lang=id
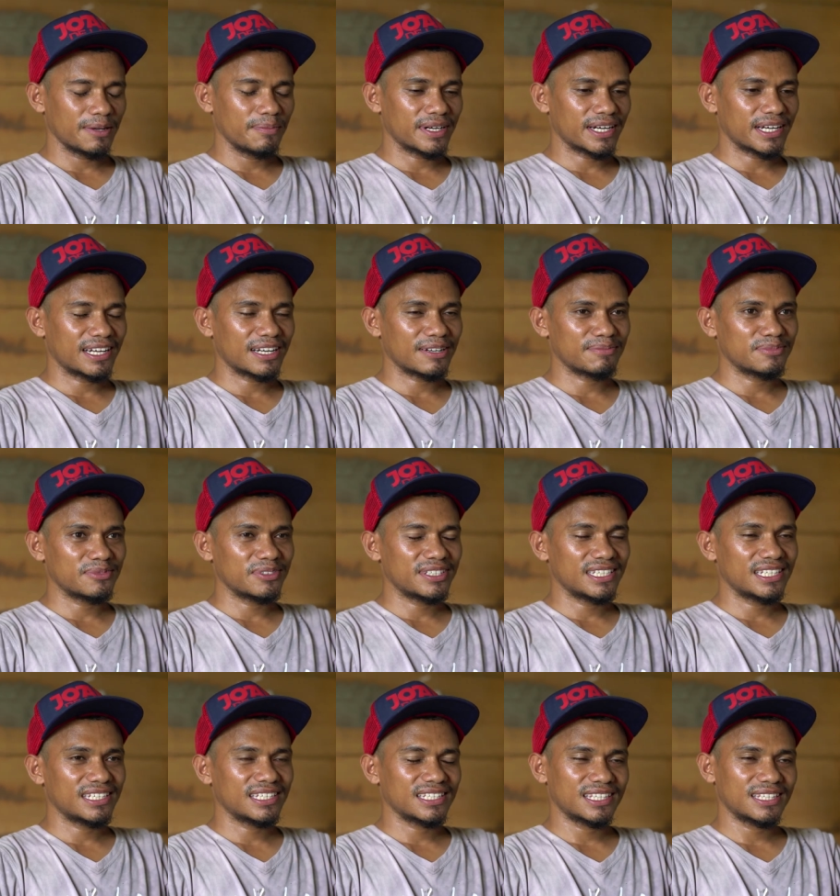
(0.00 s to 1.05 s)
apa ya berharap
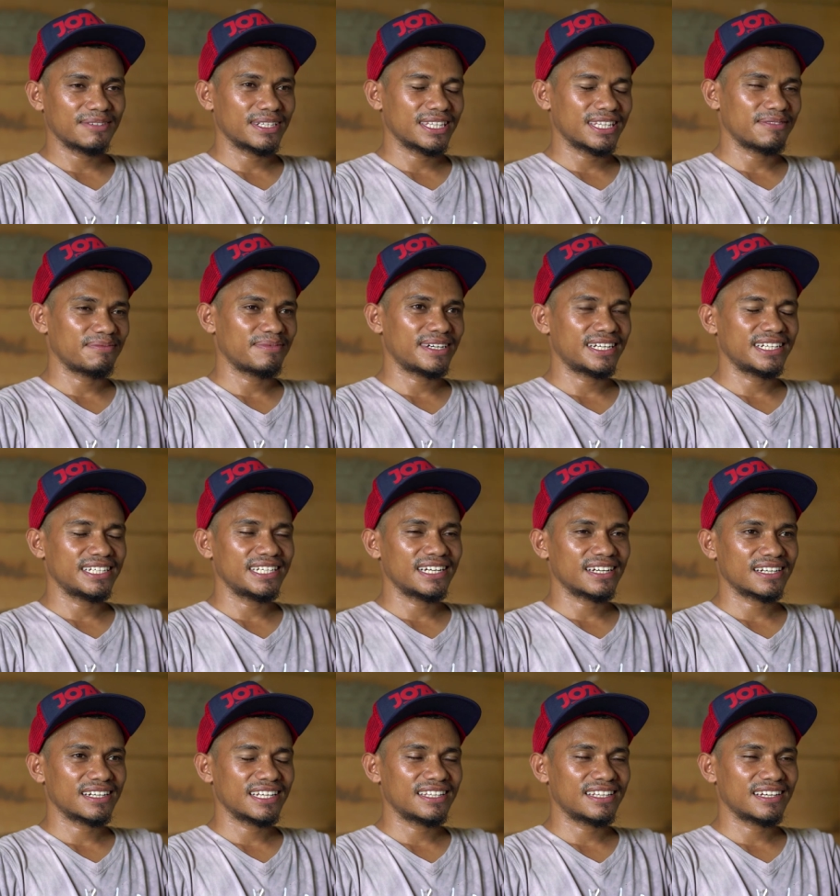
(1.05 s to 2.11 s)
mungkin teman-teman
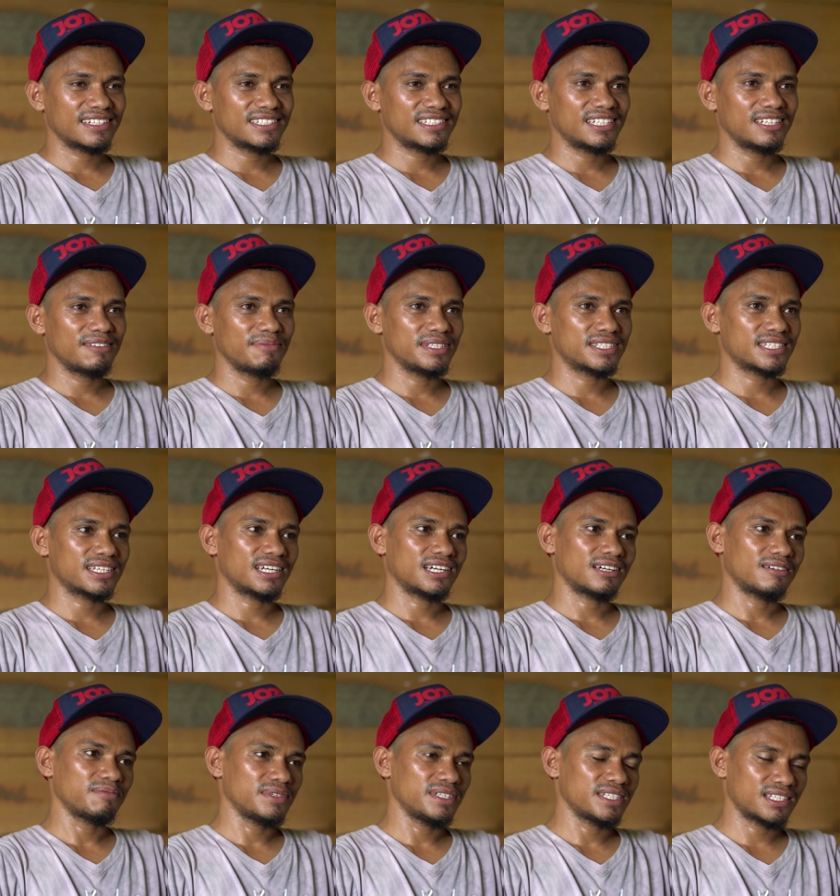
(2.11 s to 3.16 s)
yang datang di sini
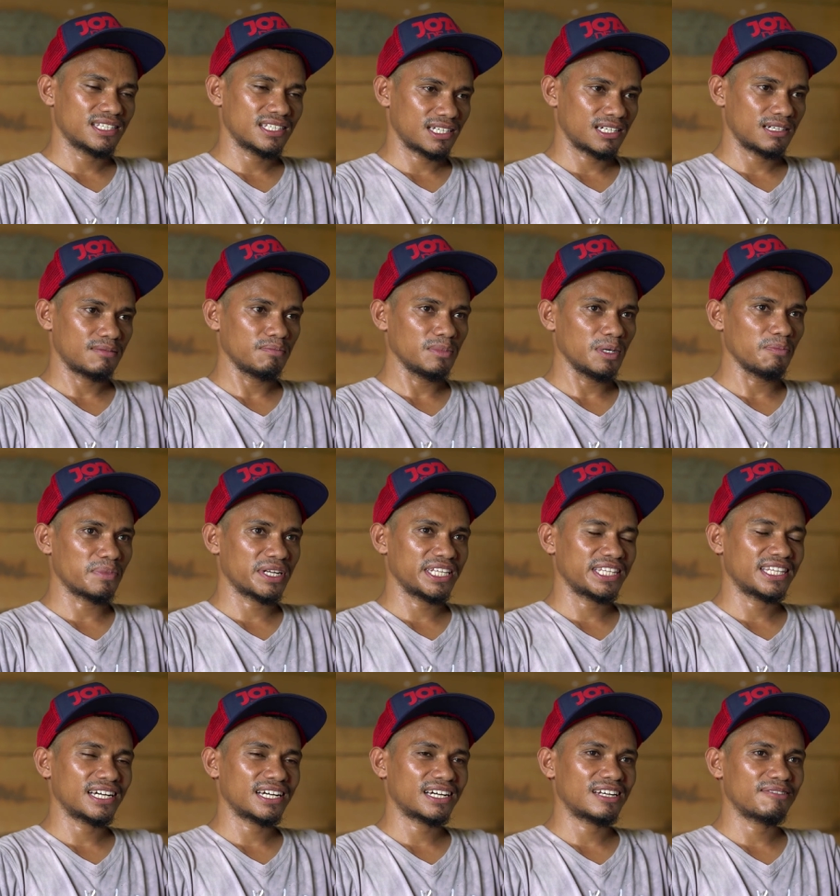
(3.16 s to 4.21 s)
bisa bisa
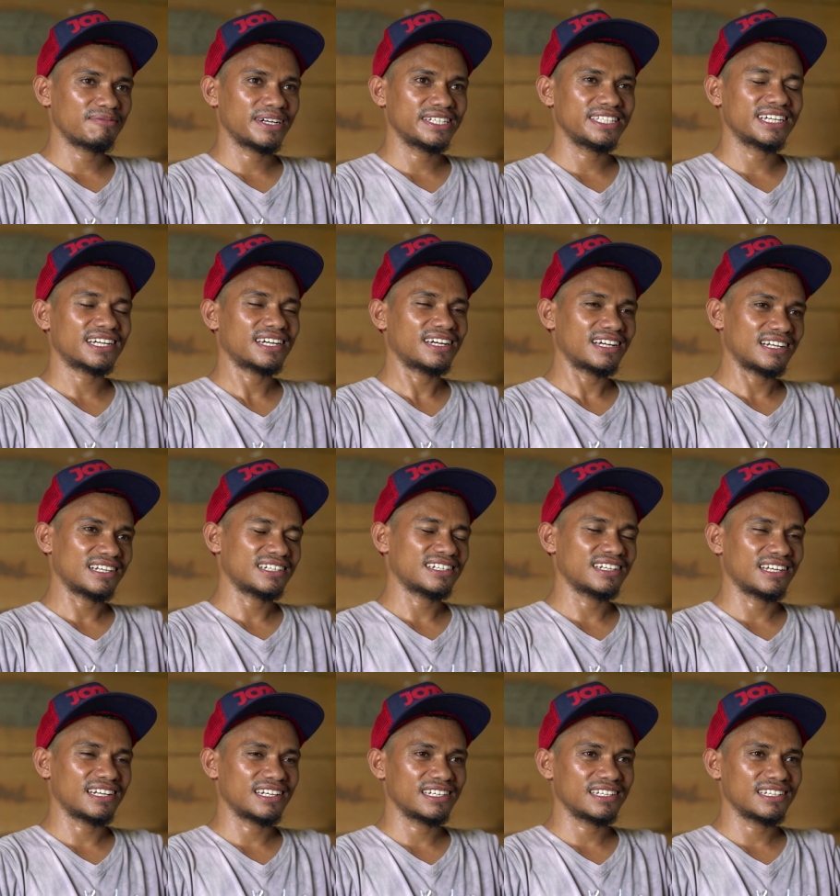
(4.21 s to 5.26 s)
memberitakan banyak
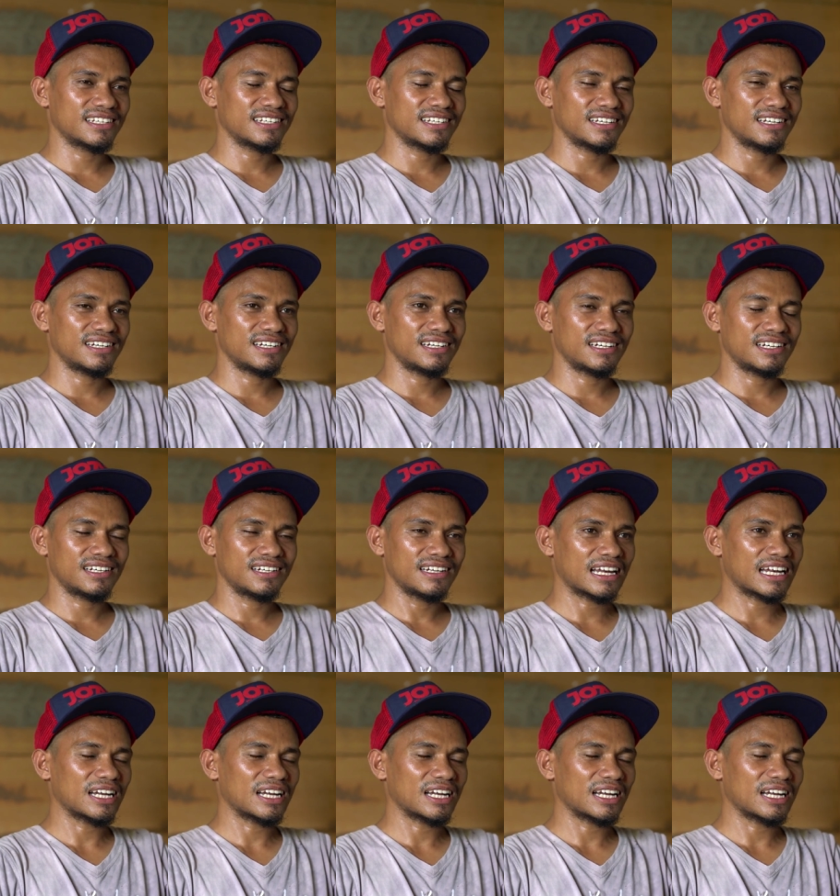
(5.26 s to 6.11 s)
hal dari uh,